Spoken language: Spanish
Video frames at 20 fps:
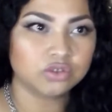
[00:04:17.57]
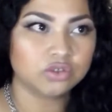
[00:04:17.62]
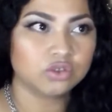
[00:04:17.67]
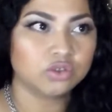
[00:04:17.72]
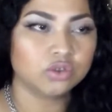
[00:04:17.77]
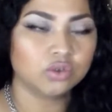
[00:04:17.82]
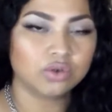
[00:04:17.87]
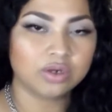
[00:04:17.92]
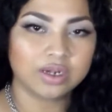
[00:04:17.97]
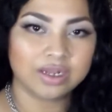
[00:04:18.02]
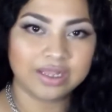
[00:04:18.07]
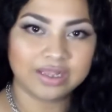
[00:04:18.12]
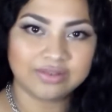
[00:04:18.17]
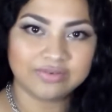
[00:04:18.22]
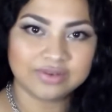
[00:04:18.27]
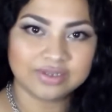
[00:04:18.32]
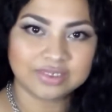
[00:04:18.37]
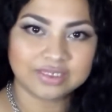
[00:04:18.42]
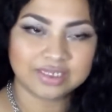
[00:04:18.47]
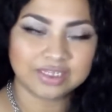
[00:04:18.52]
Yo cada
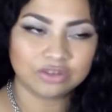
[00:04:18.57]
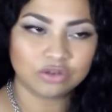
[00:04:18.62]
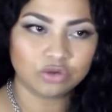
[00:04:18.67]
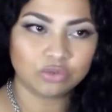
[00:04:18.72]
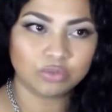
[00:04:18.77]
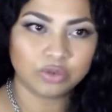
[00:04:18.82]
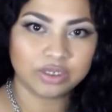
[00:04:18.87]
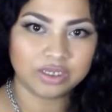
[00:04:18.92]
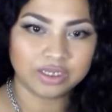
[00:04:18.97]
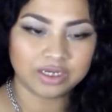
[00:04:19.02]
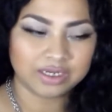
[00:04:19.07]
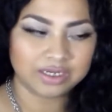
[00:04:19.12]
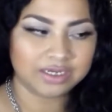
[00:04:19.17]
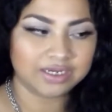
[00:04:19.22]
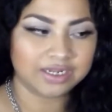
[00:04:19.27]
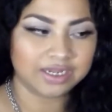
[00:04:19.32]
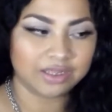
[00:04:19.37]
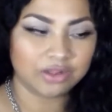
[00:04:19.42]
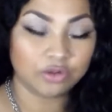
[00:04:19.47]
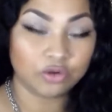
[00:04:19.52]
vez que tomo el
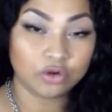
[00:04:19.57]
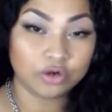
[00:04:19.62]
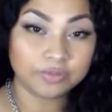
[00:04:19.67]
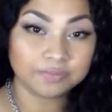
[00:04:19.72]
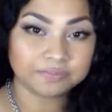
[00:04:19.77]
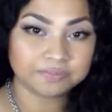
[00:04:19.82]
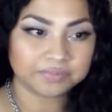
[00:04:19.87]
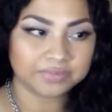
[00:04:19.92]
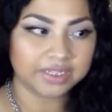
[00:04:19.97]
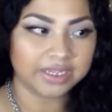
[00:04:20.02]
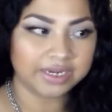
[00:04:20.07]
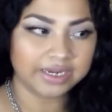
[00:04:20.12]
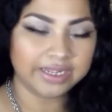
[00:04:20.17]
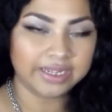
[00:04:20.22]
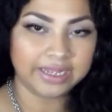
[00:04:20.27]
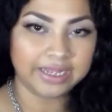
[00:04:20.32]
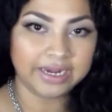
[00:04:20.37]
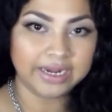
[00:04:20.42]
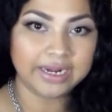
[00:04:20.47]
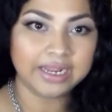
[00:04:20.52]
delineador en
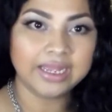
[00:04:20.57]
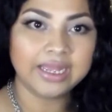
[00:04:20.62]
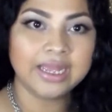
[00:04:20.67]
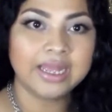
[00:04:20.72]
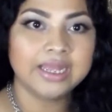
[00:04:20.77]
gel,